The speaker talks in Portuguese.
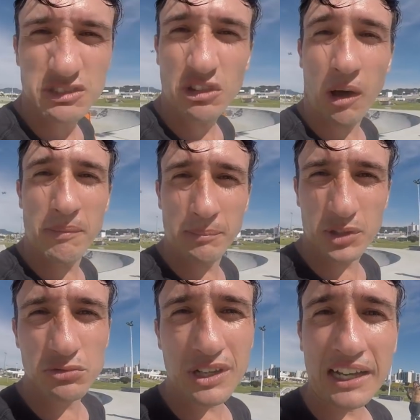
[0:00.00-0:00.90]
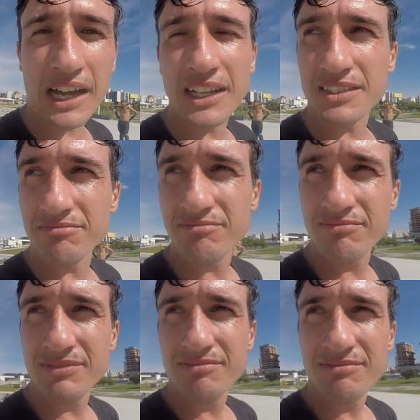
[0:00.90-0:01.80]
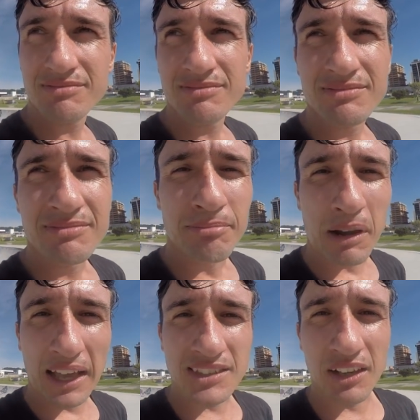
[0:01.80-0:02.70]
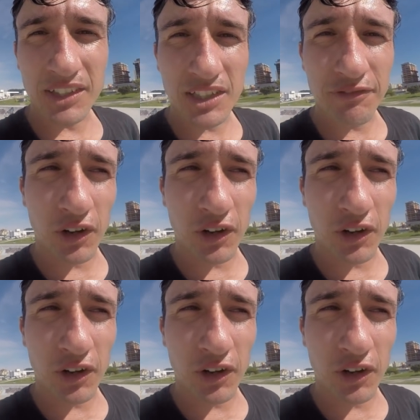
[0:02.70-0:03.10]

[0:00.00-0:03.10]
toma, Bruno Canali. Blind Savant de